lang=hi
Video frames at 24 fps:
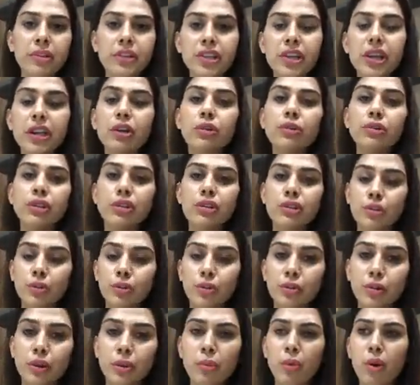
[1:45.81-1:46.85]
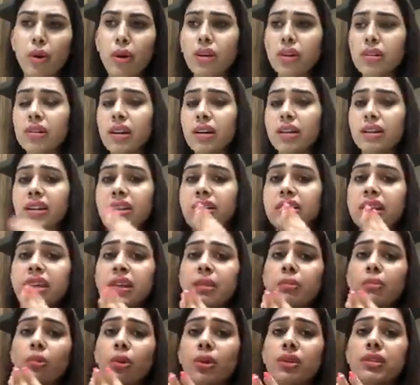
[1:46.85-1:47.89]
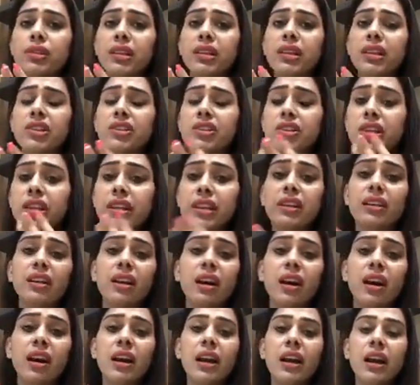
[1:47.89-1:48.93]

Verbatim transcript: छीकों से शुरू हुई बहुत ज़्यादा छी बहुत ज़्यादा छीकना